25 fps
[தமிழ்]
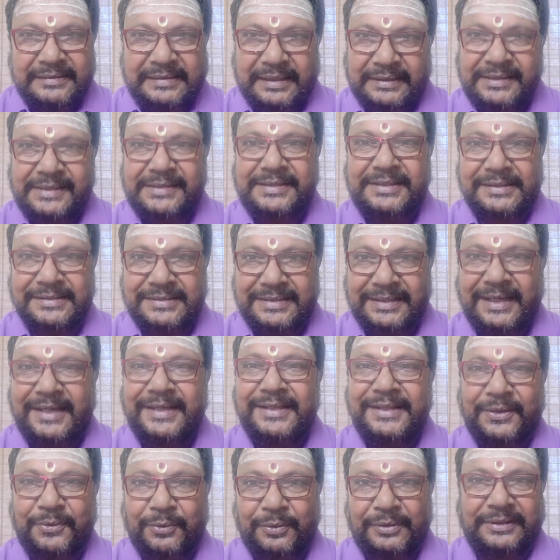சஜஷன்ஸ்
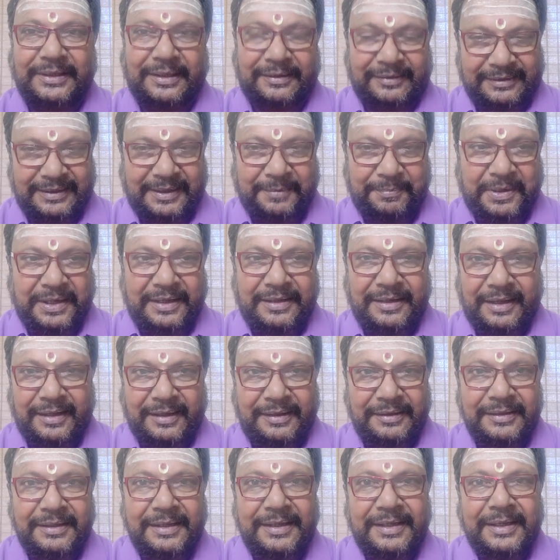எழுதி கொடுத்தார் எப்படின்னா
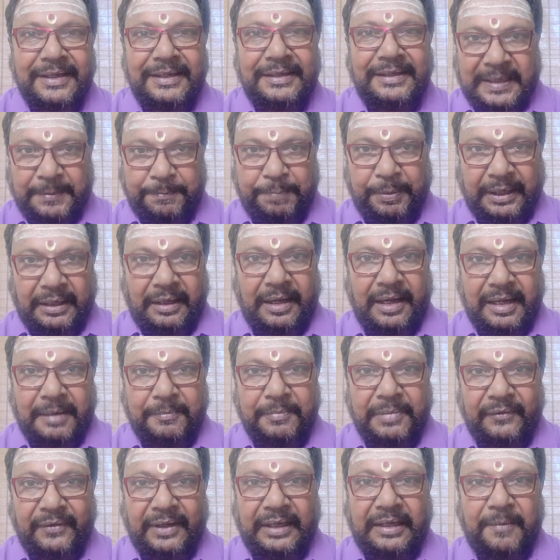டிப்பிக்கலாக
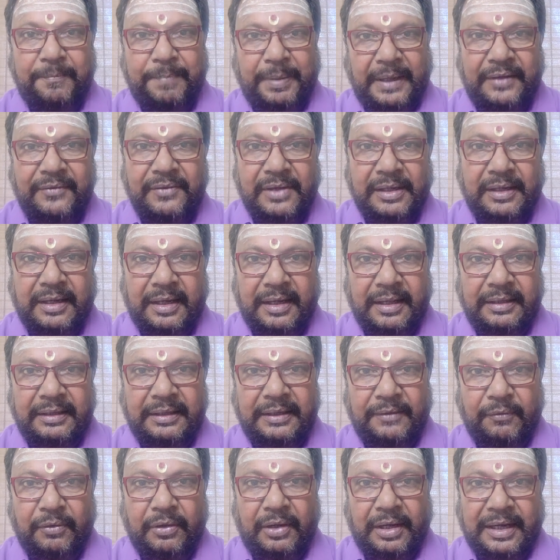நம்ம வீட்டில்
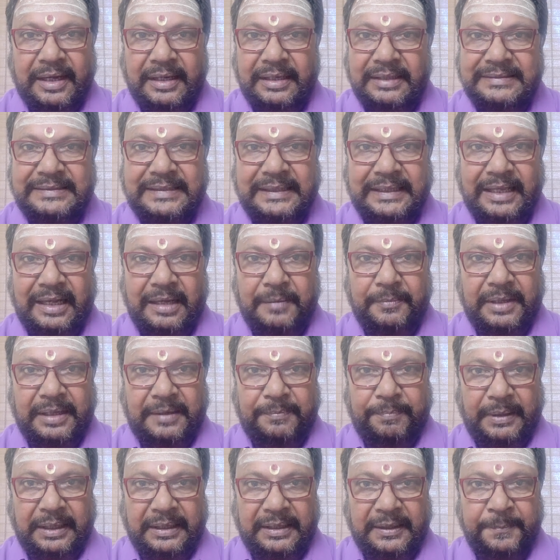பெரியவங்கள்லாம் எவ்வளோ அழகாக சிக்கனமாக
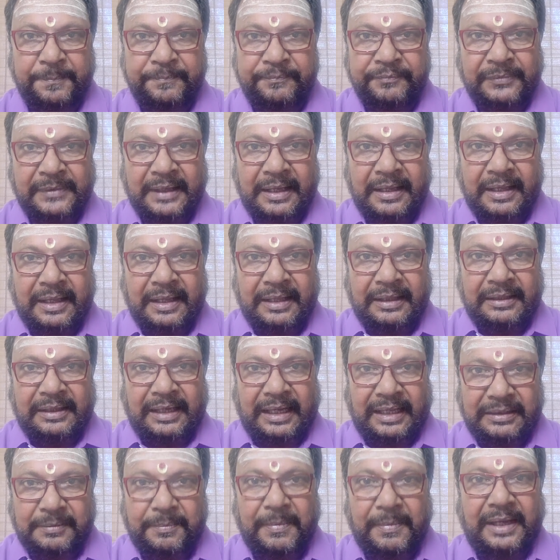இருப்பாங்க
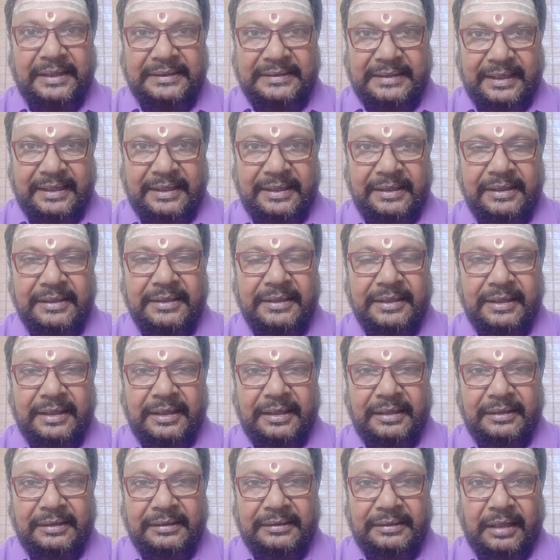அது மாதிரி
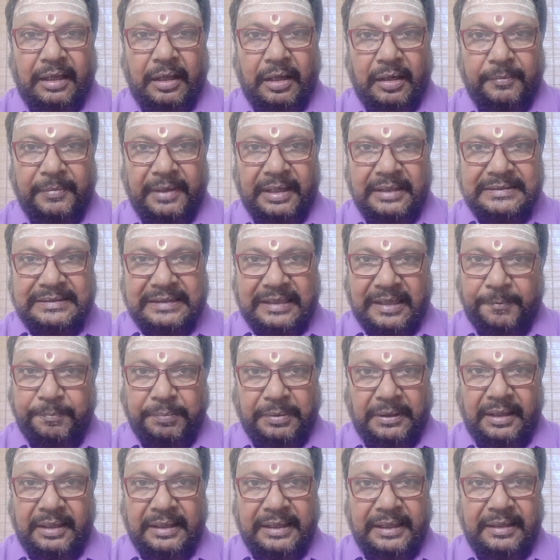நார்மலாக
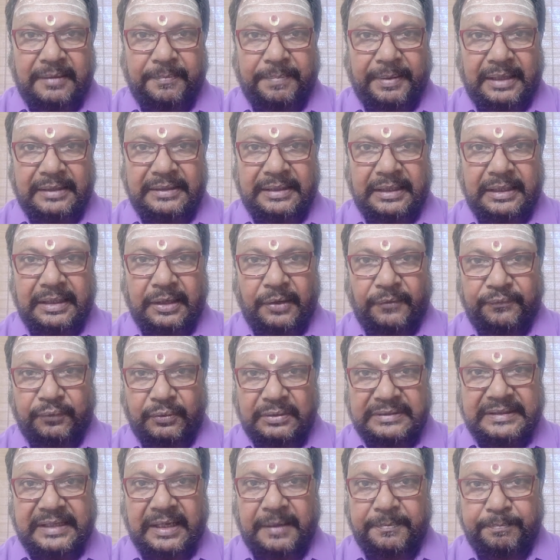ஸ்கிரிப்டில் நீங்கள் பார்த்தீங்கன்னா
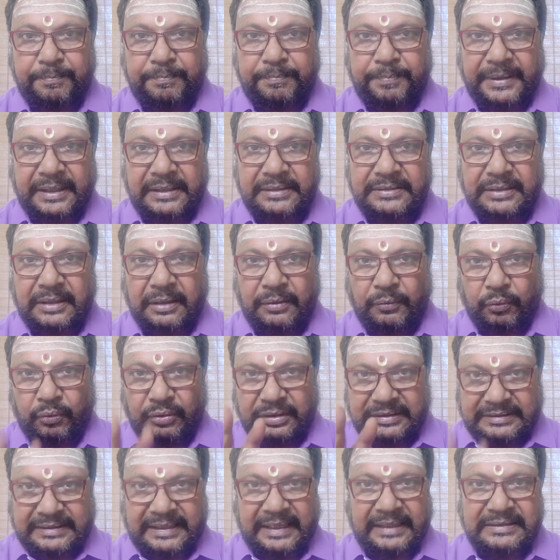ஃபுல் ஸ்கேப் பேஜில்
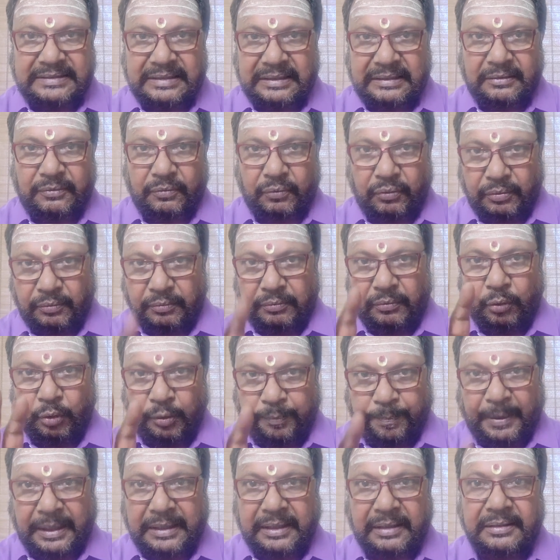ஒரு ஸ்டேஜில் ஒரு ஒரு
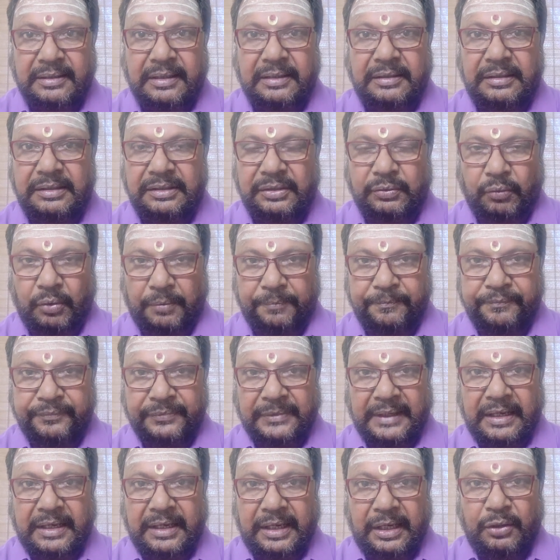பக்கம் தான் எழுதுவோம்
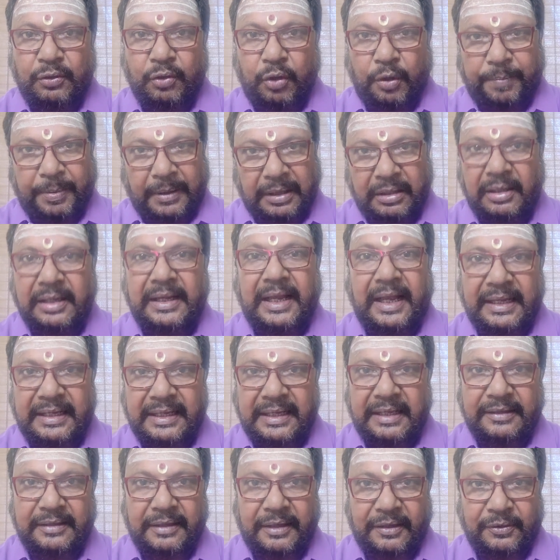இன்னொரு பக்கம்
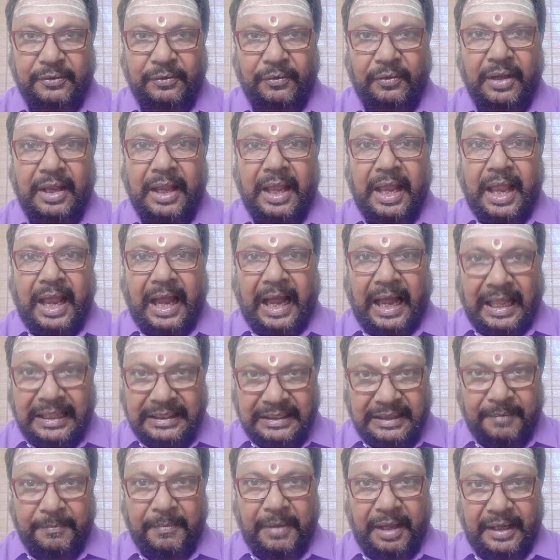காலியாக தான் இருக்கும்
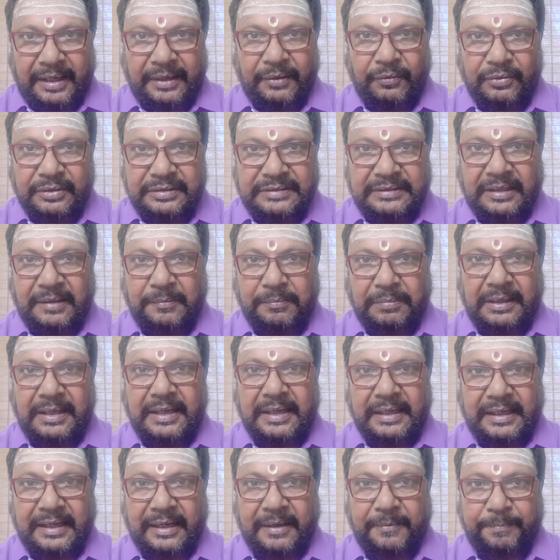அந்த மாதிரி ஒரு ஸ்கிரிப்டில்
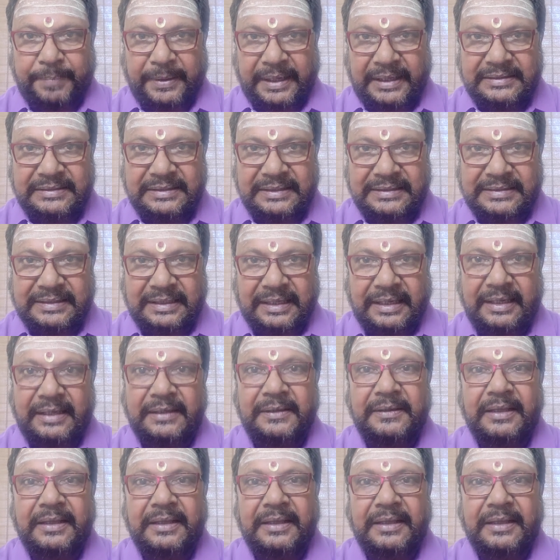இருக்கிற பேஜஸை